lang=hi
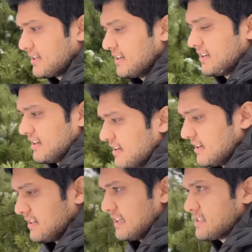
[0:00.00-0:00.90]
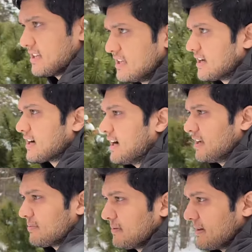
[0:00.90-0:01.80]
टेंशन नहीं है
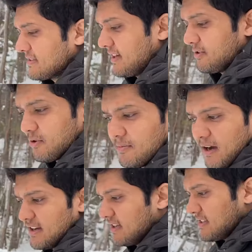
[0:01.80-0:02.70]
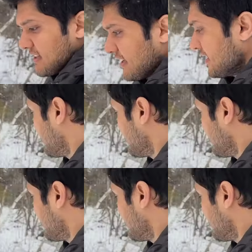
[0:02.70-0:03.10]
गाड़ी अपने पास है तो कोई बहाने नहीं चलेंगे